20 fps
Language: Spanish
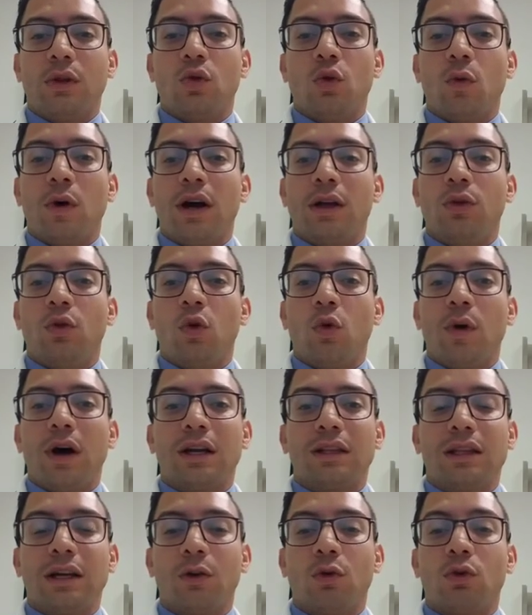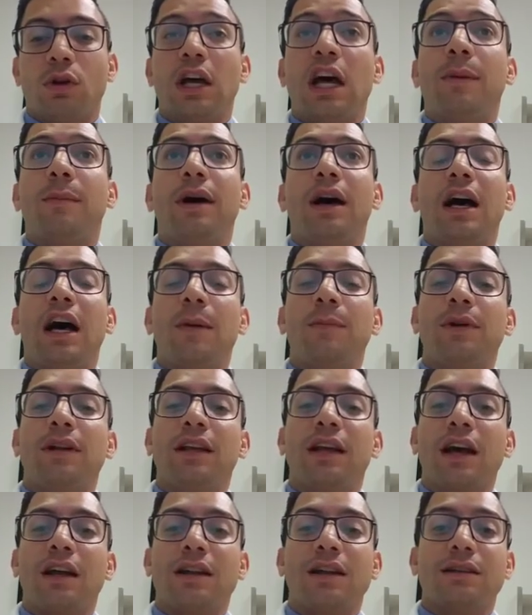No, no basta con nada más
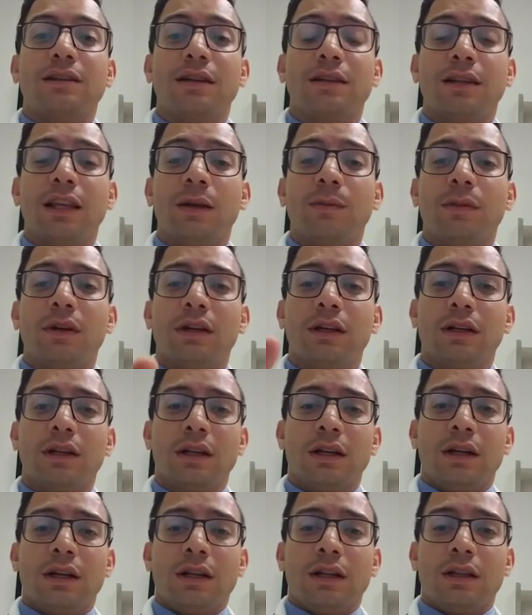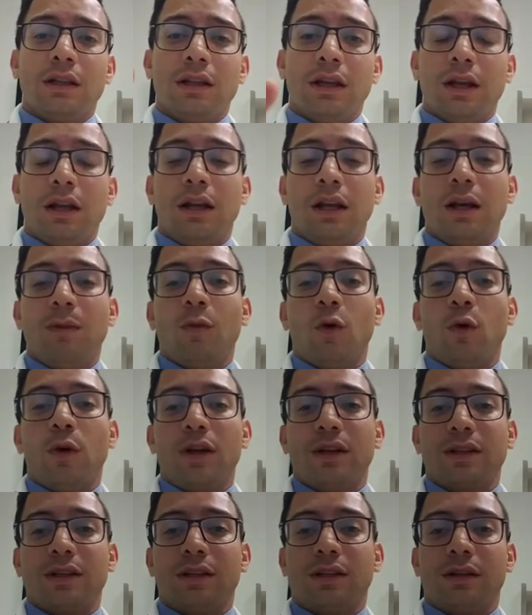aplicar en el sistema tienen que
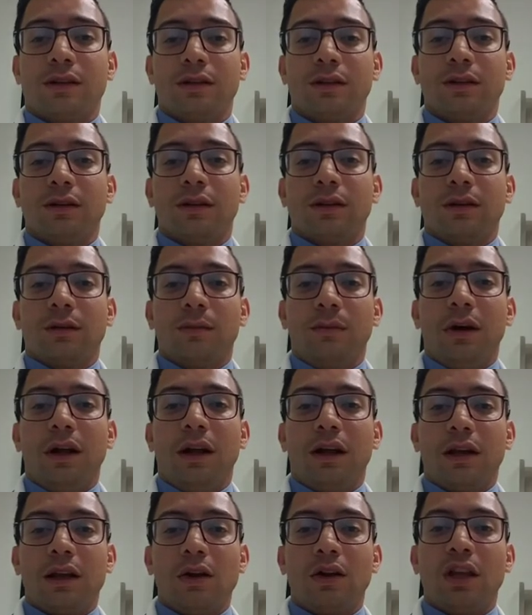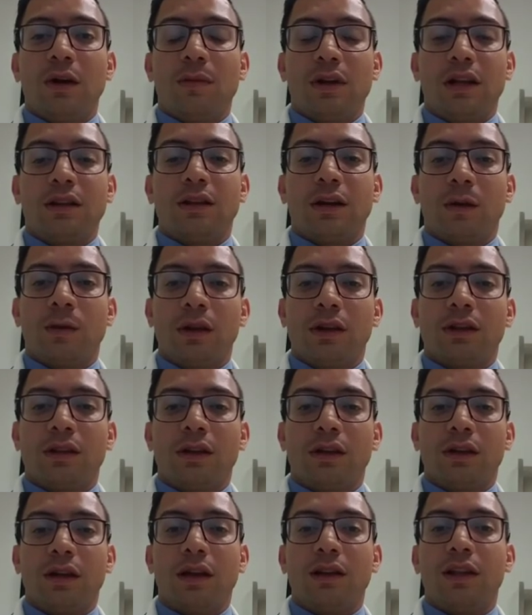moverse para que los llamen a
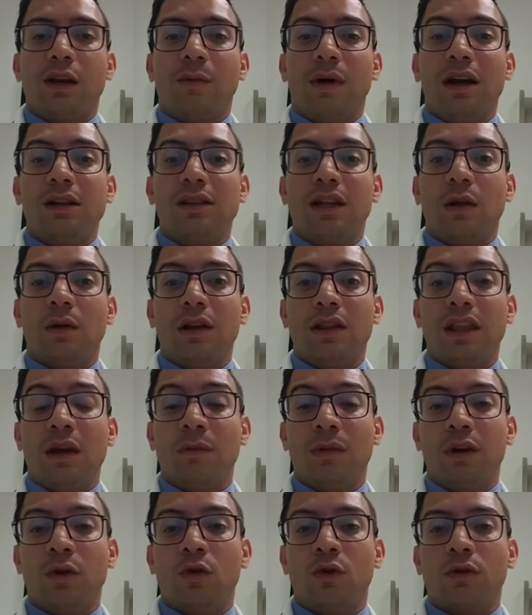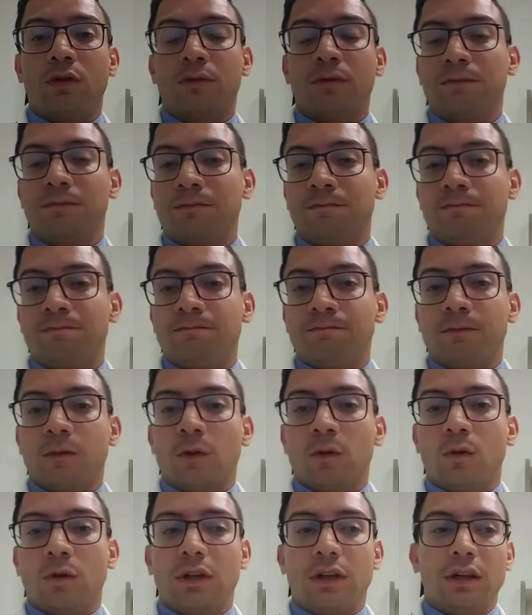entrevista. Entre más entrevistas, mejor.
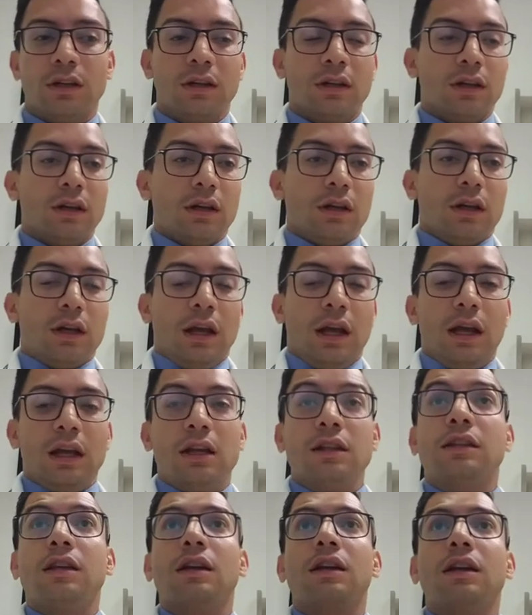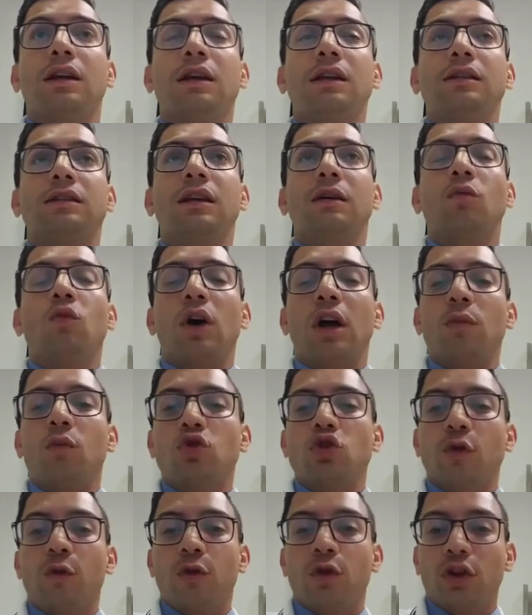¿Ok? En internet hay
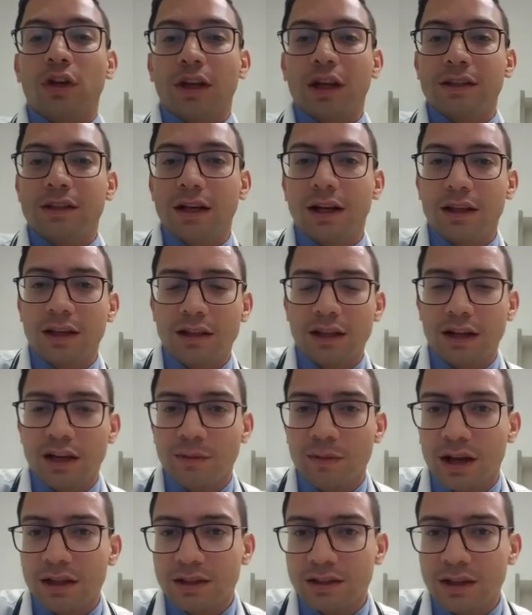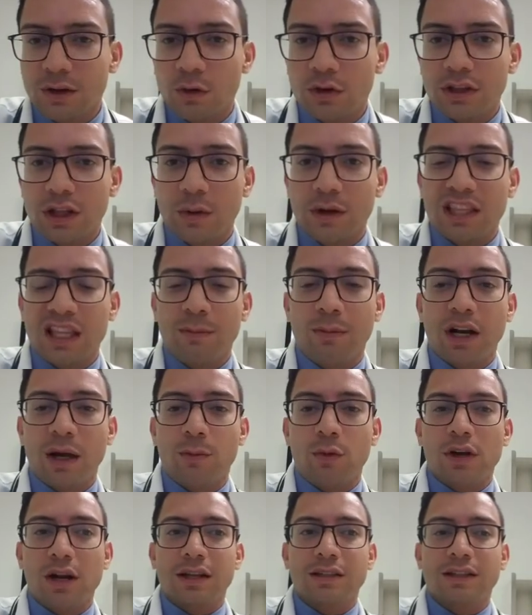muchos foros que dicen que debes tener más de 5 entrevistas para
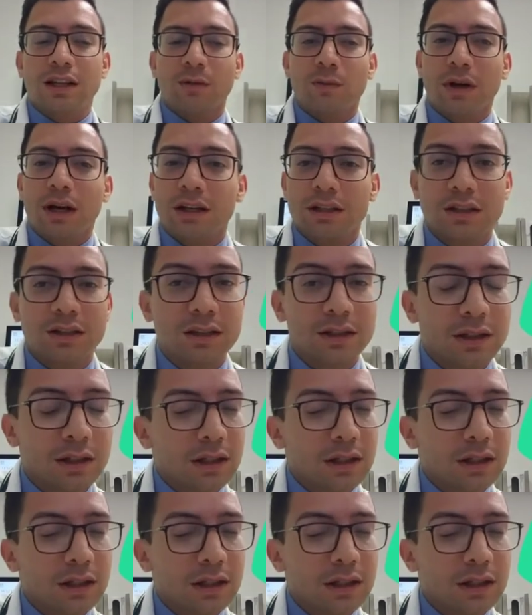poder hacer match.